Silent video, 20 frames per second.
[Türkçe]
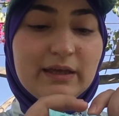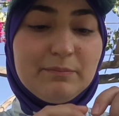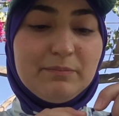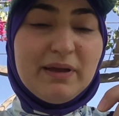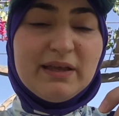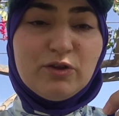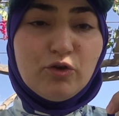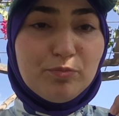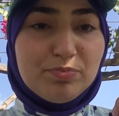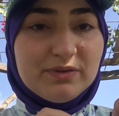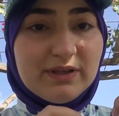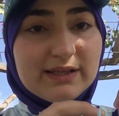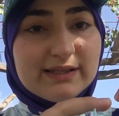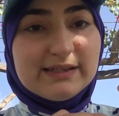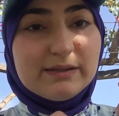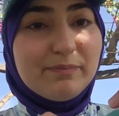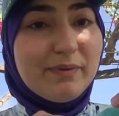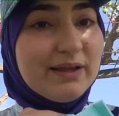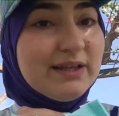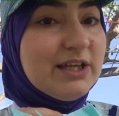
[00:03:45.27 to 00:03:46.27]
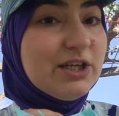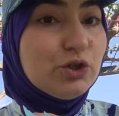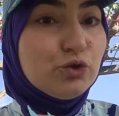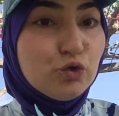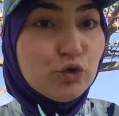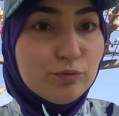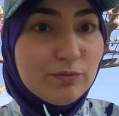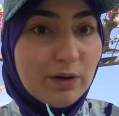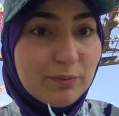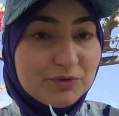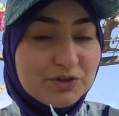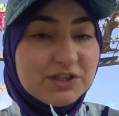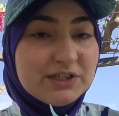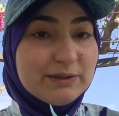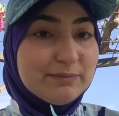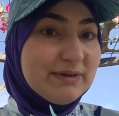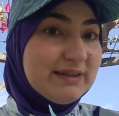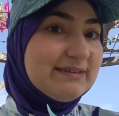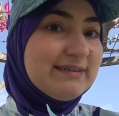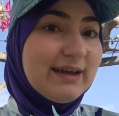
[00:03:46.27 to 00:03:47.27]
Pedoplas'ı ben hiç
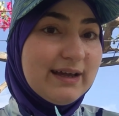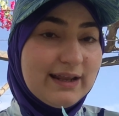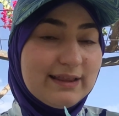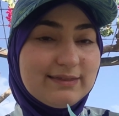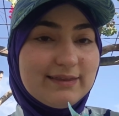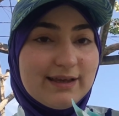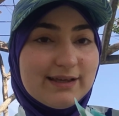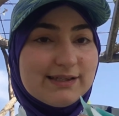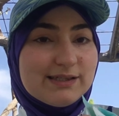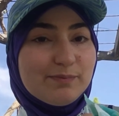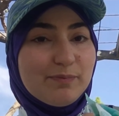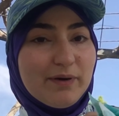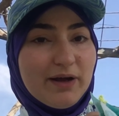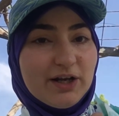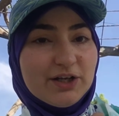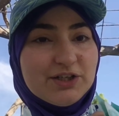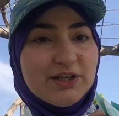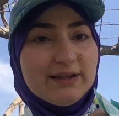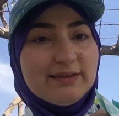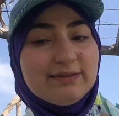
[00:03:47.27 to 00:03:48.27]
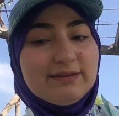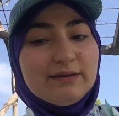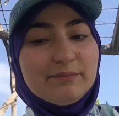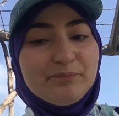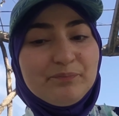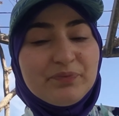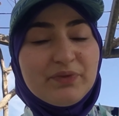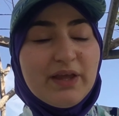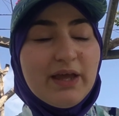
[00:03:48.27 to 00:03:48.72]
duymamıştım. internetten sipariş ettim.